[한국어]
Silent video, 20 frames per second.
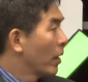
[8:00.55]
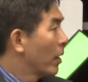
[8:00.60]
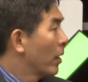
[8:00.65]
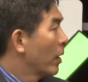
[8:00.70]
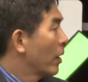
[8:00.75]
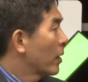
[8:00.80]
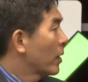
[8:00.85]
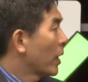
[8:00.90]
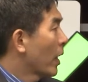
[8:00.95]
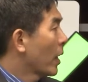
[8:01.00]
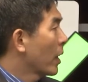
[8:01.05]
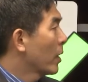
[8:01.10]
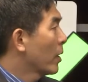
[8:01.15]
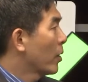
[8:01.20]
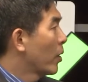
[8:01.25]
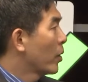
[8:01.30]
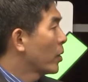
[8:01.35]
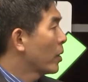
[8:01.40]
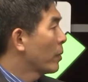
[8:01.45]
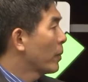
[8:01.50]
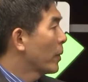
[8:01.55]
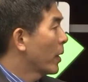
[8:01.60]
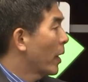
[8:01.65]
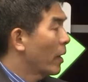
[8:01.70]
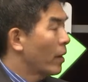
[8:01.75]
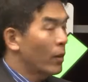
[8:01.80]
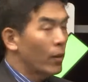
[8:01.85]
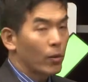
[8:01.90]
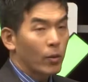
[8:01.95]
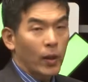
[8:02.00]
자기는 열심히
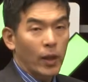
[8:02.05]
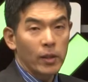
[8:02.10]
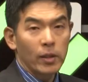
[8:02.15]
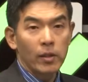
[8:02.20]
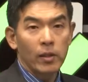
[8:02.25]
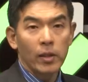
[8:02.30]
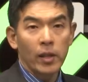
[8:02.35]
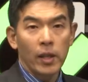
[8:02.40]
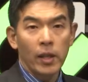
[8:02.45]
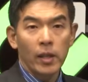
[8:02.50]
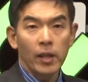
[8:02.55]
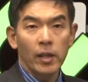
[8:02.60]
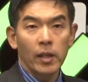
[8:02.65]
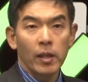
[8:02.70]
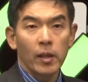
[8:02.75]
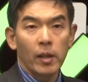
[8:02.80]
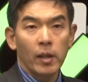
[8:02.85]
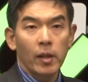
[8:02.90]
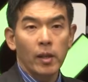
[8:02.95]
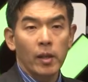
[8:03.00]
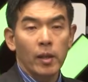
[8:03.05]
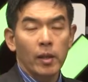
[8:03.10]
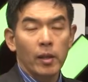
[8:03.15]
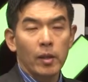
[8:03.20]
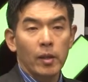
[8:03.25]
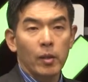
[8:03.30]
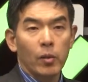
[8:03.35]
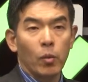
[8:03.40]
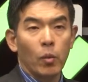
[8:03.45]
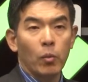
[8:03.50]
하려고 하는데
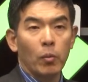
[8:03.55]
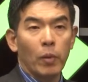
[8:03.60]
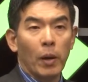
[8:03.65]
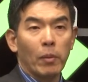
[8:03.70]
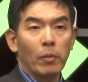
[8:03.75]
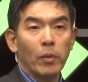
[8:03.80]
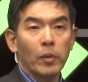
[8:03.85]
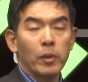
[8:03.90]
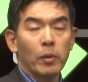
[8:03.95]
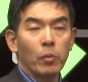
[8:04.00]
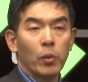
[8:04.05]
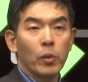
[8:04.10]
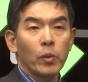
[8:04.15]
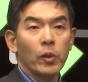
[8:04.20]
공부 방법을 좀 모르는